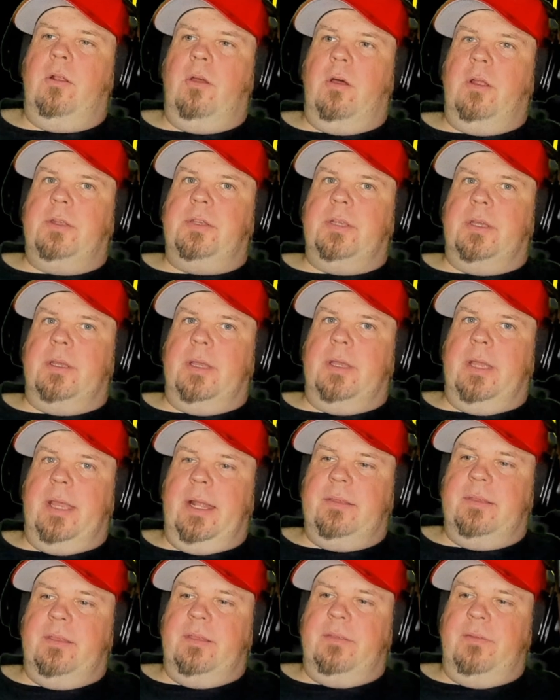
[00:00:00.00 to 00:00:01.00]
Hallo Leute,
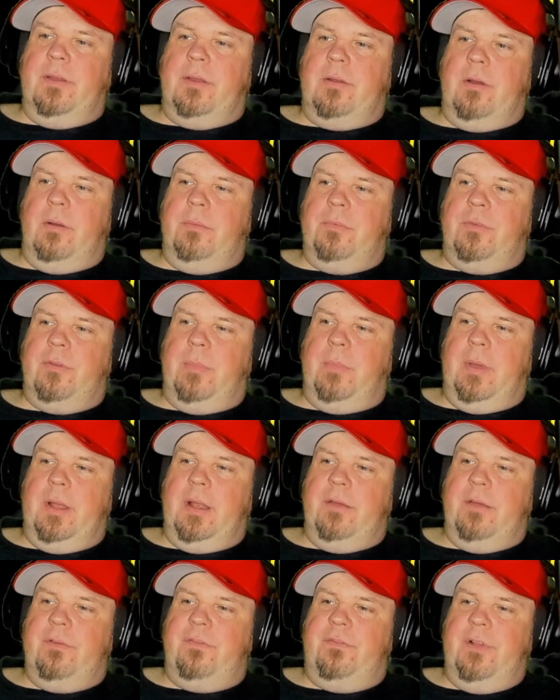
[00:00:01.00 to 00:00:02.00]
herzlich willkommen zu
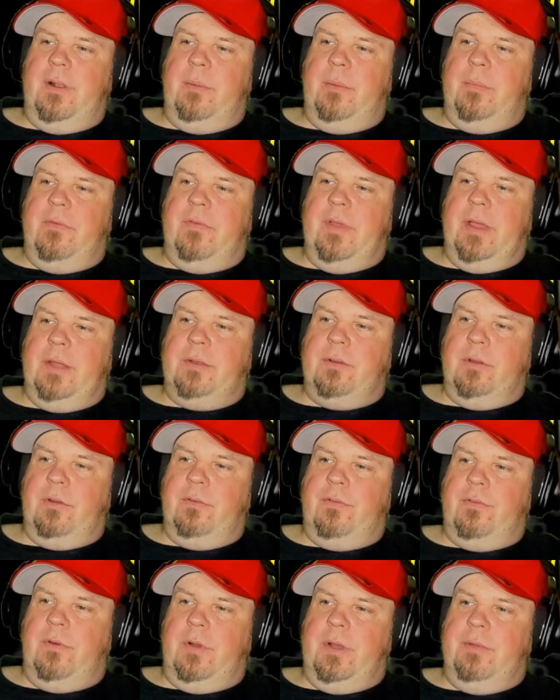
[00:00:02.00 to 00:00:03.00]
meiner
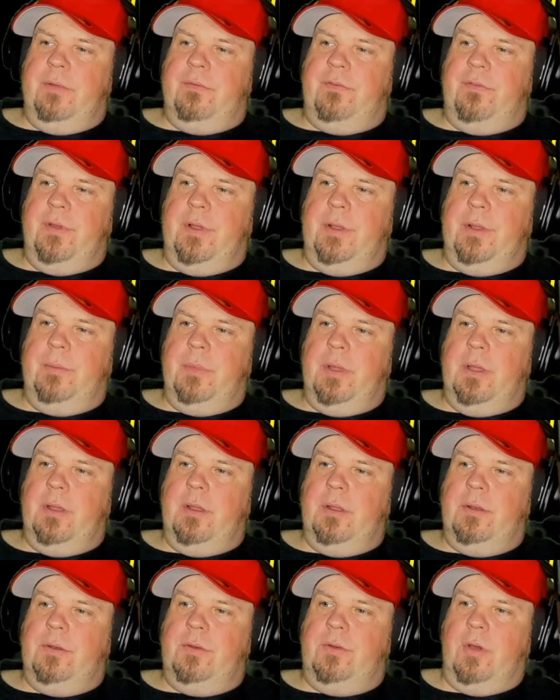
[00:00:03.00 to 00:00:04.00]
Filmbewertung von dem Film
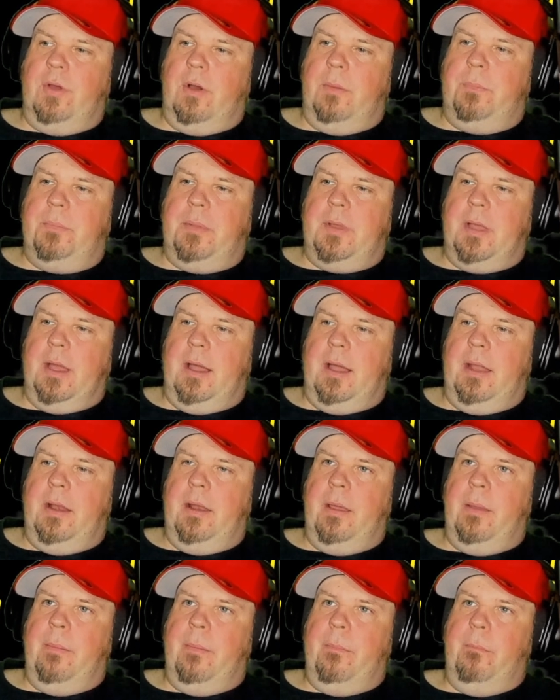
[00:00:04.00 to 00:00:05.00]
Top
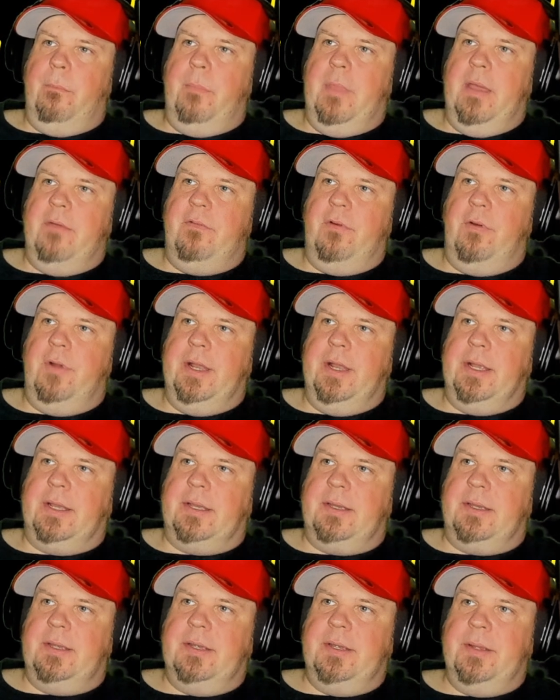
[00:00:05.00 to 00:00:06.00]
Gun
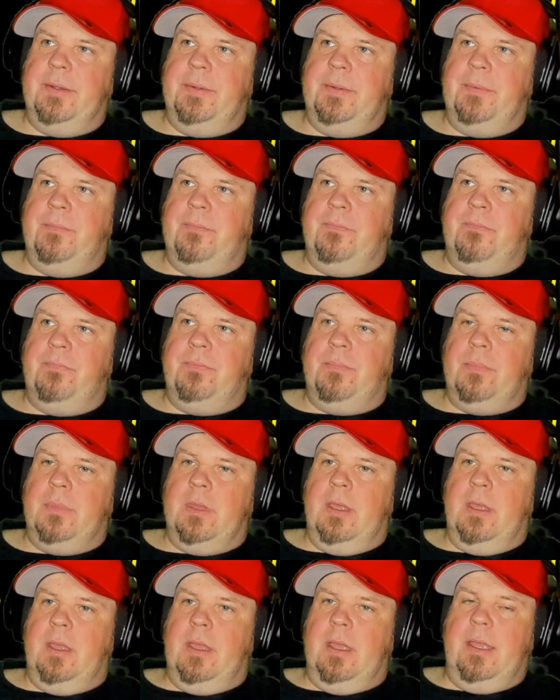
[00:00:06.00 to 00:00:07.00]
Maverick.
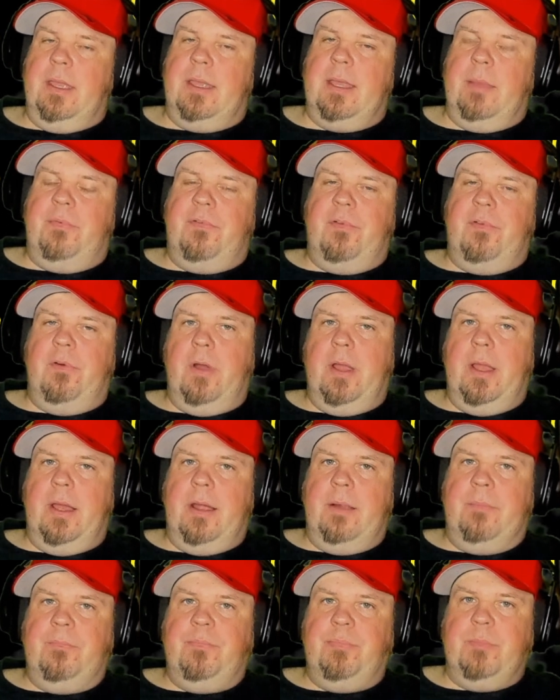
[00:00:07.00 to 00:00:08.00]
Ich habe
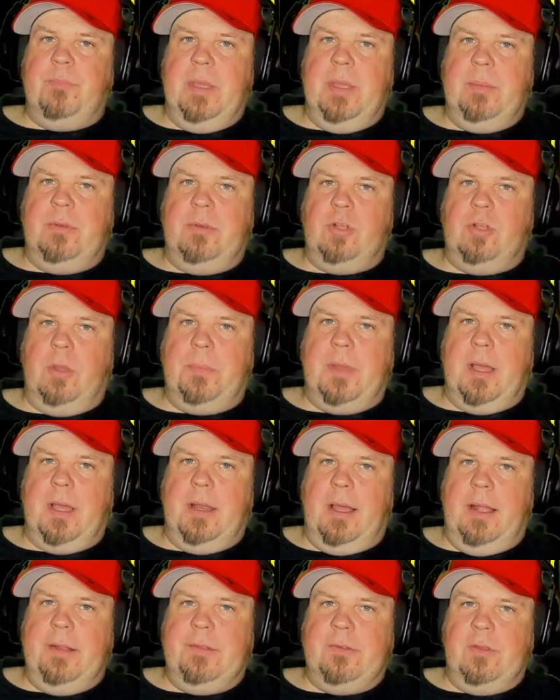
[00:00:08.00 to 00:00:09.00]
vorher mir Top
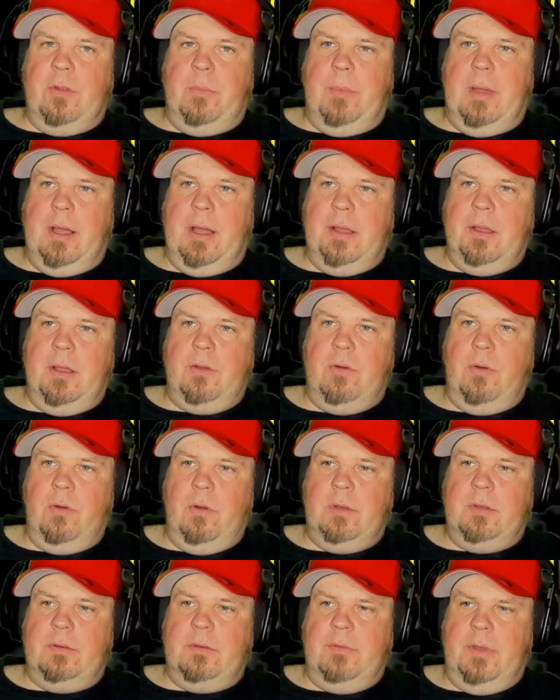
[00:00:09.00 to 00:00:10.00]
Gun 1 nochmal
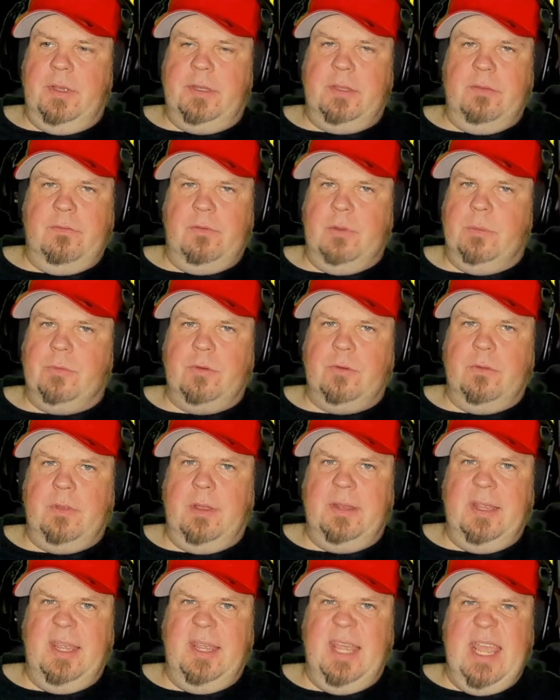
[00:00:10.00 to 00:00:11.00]
angeguckt, weil ich den Film
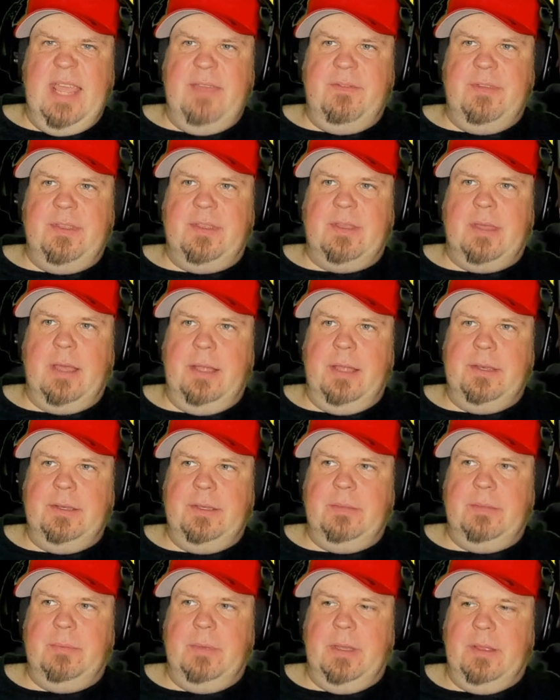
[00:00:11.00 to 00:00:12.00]
schon seit
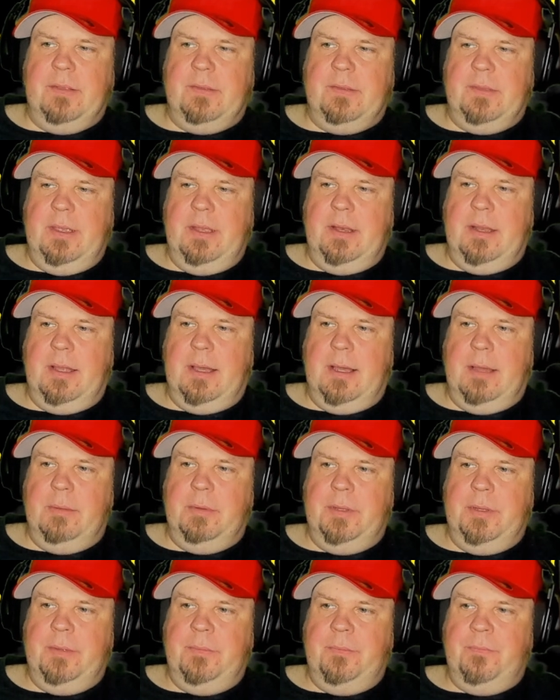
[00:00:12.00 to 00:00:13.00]
Ewigkeiten nicht mehr gesehen
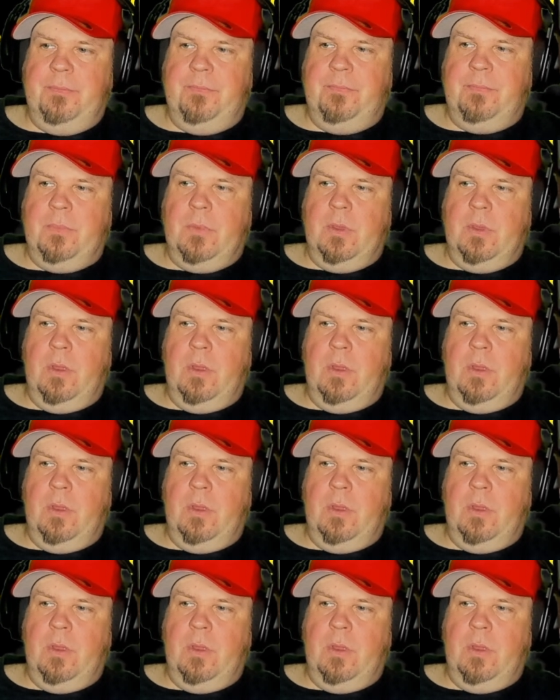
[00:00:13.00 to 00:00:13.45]
habe.